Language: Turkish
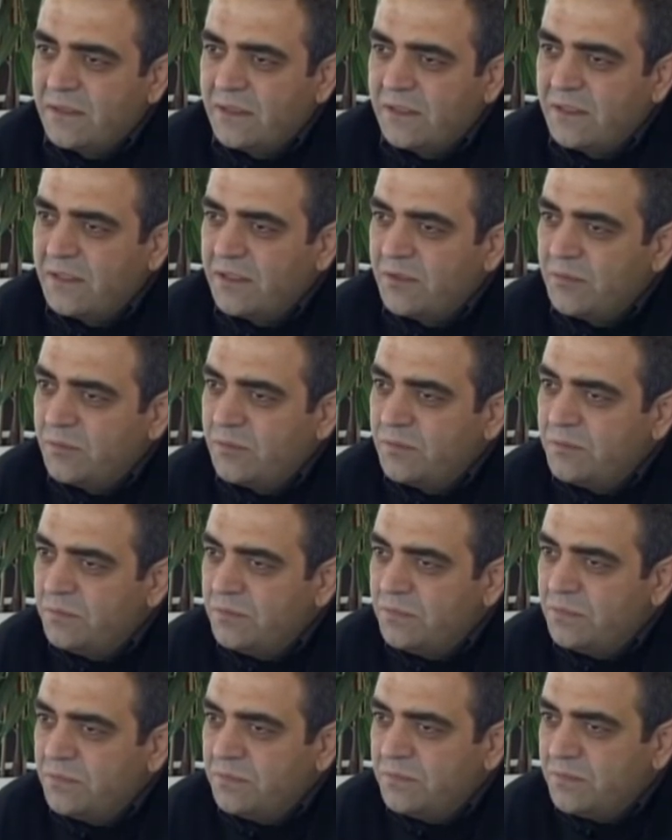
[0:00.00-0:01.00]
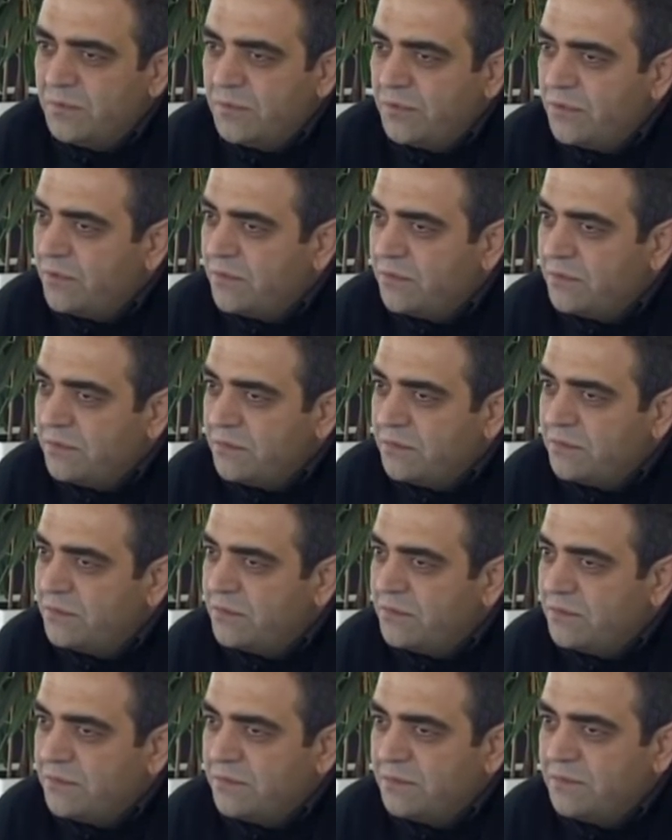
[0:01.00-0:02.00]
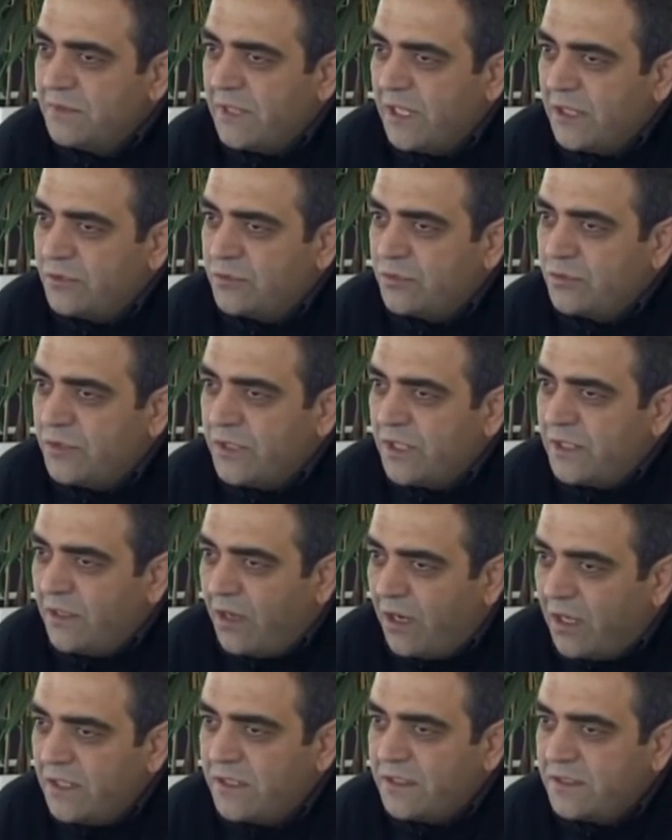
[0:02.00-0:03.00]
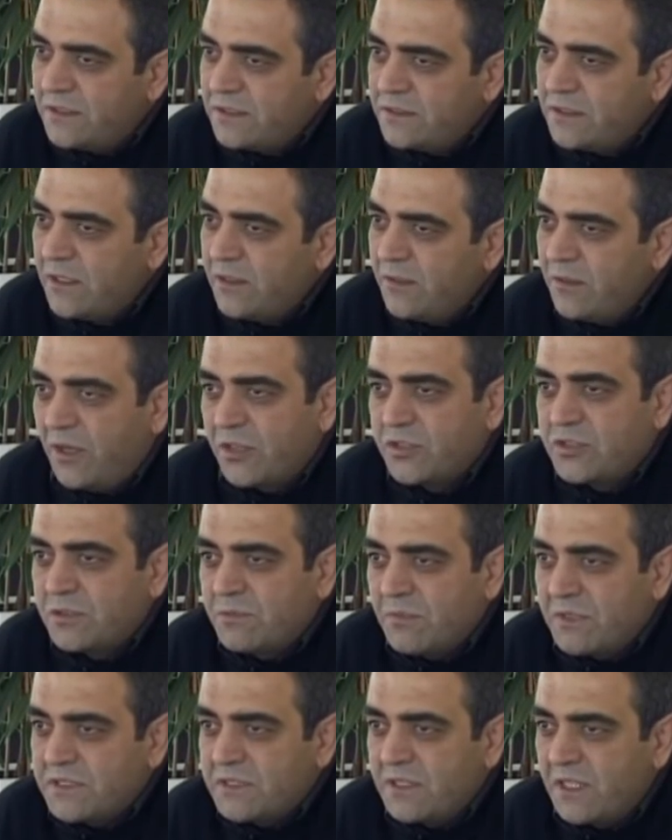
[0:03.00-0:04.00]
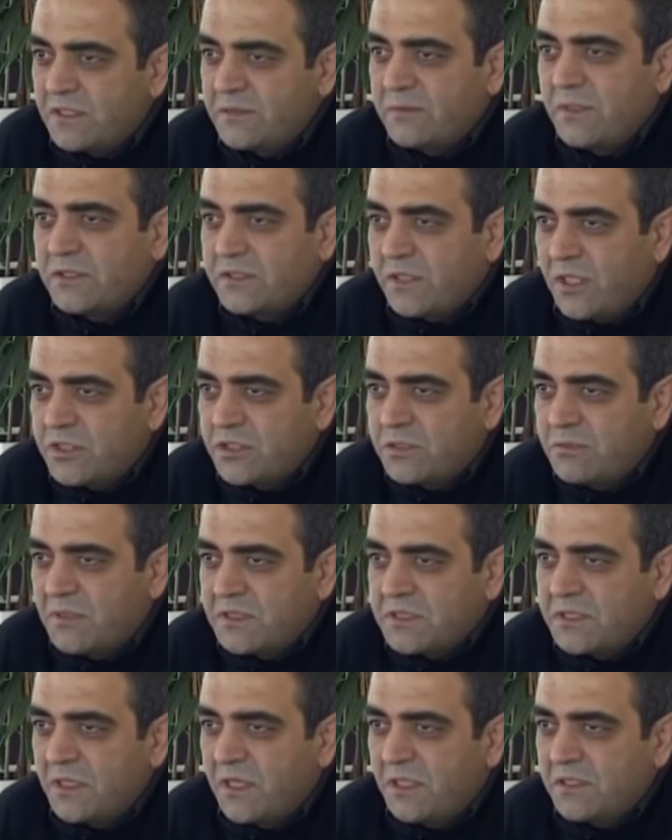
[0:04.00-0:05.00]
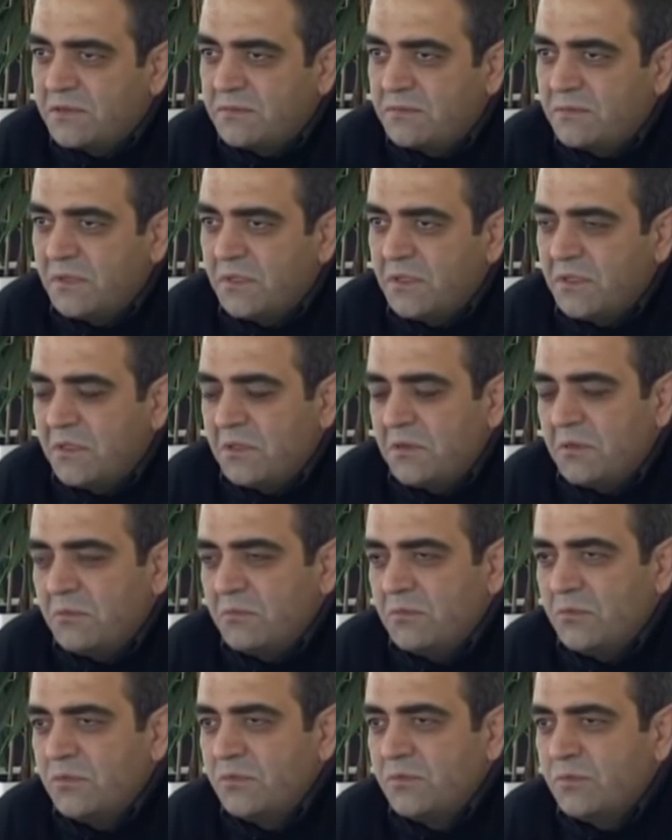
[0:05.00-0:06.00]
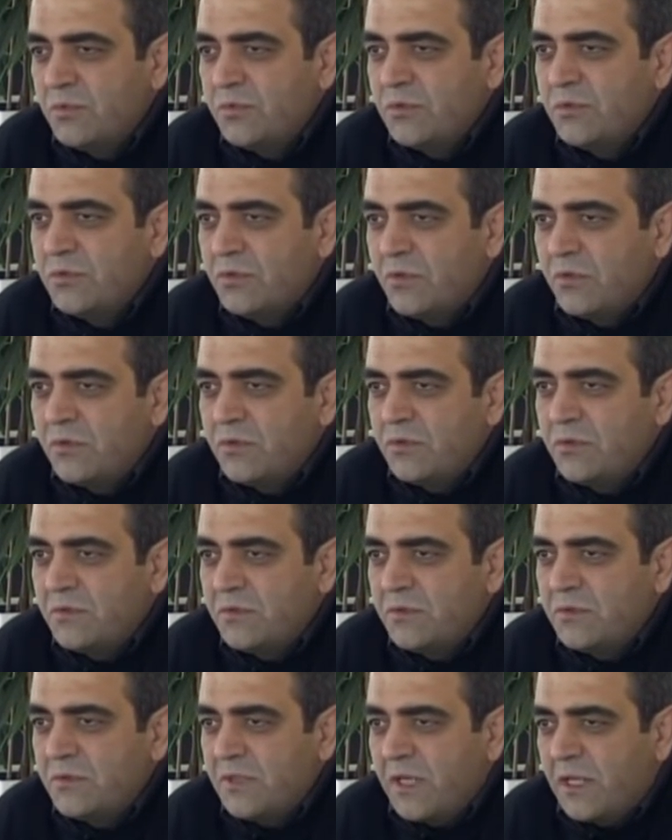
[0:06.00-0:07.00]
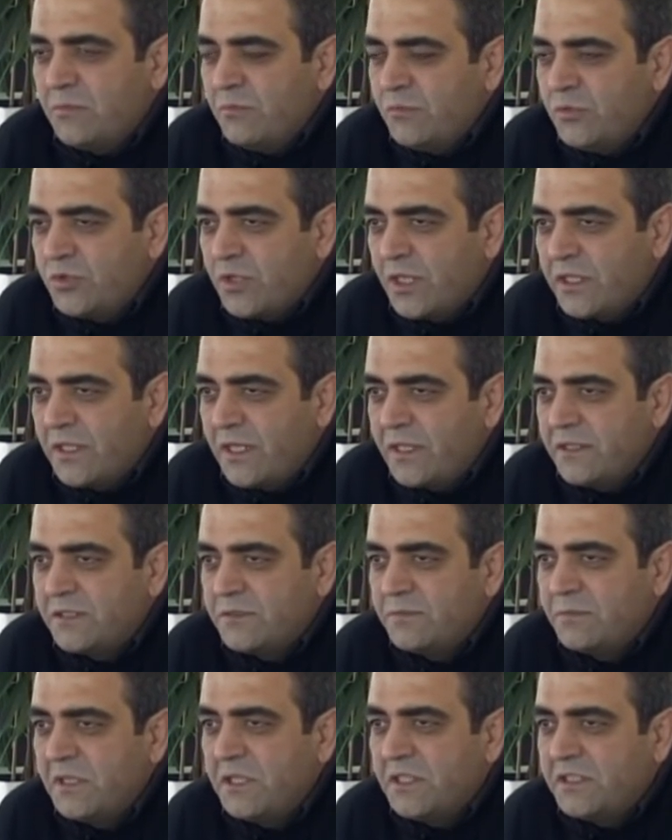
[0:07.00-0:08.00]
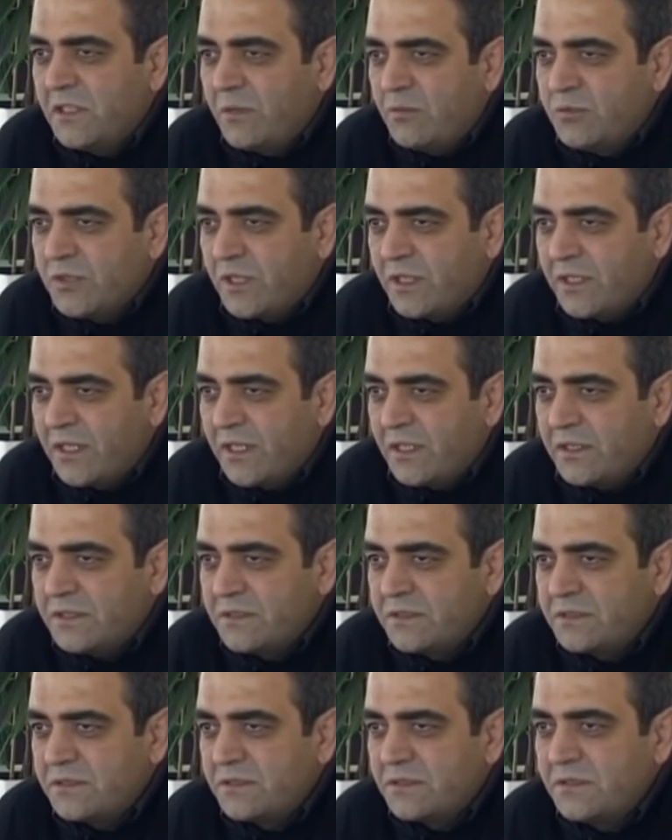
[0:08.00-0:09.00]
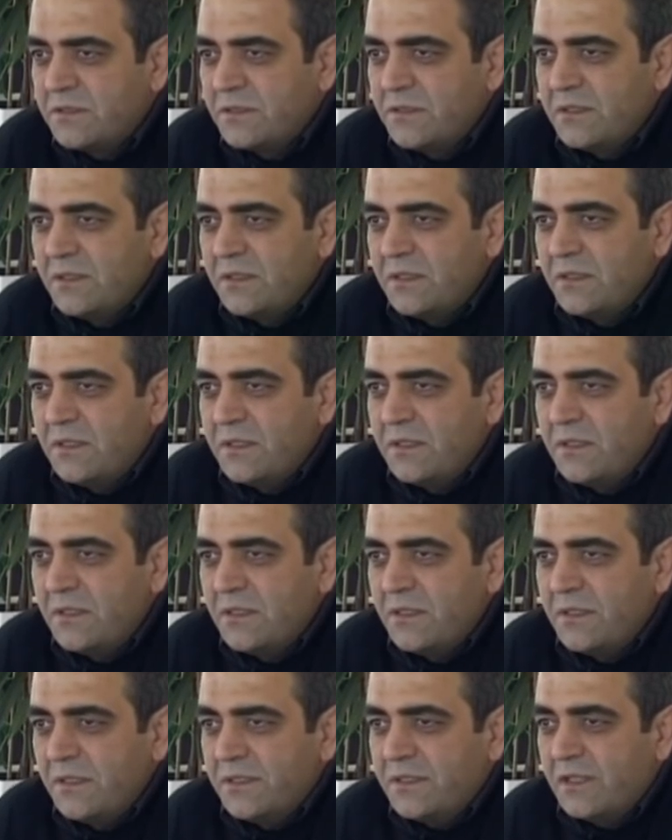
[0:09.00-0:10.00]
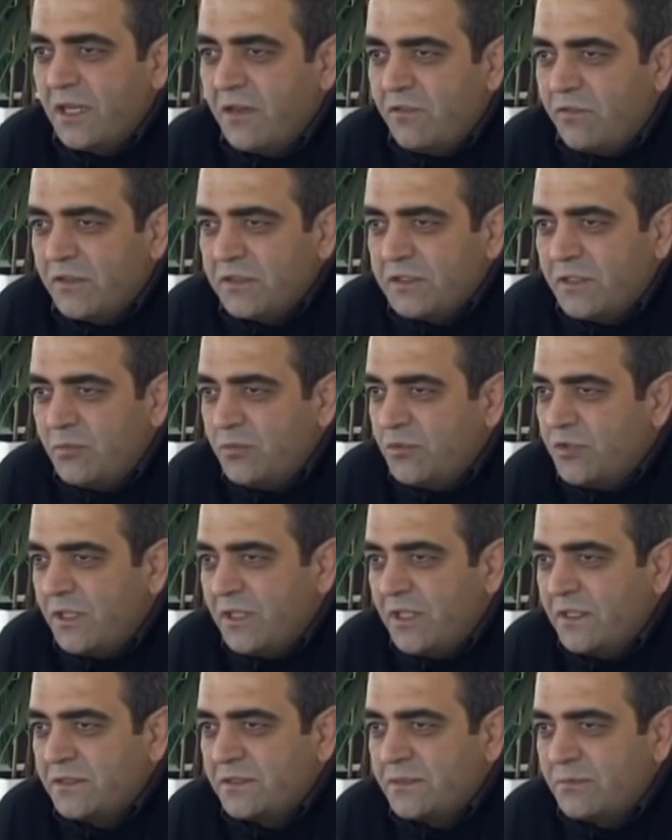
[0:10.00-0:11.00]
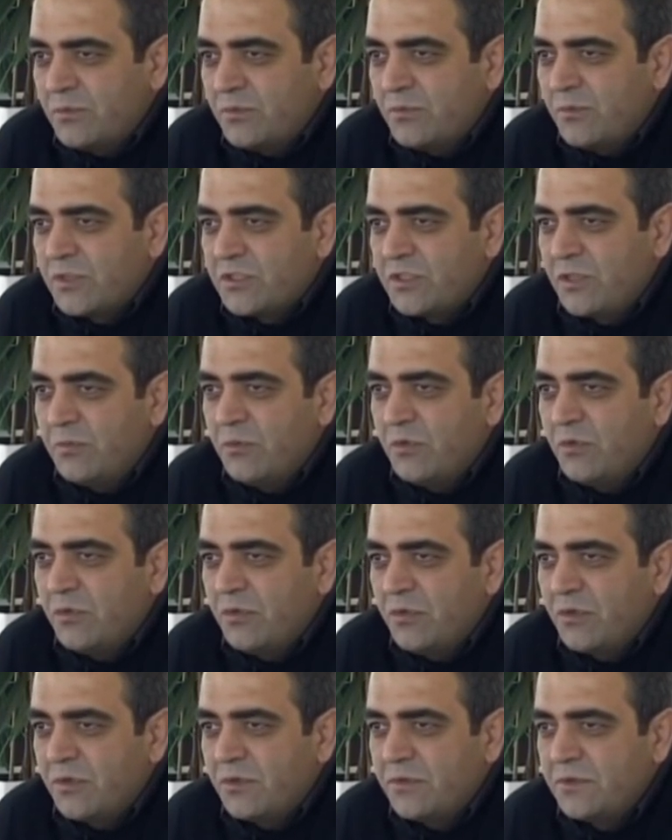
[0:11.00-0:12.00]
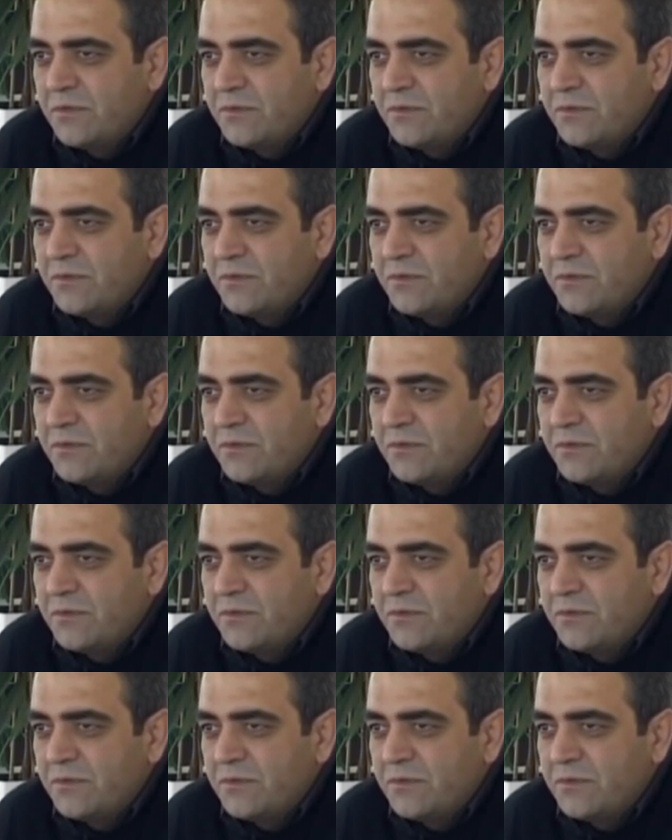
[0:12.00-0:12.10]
E, bu yani Türkiye'nin halidir. Aşılması lazım. Nasıl aşılması lazım? Bunun, bunun yolu yani mücadeledir, birlikte mücadeledir. E, daha fazla mücadeledir. Bunun başka bir yolu yok.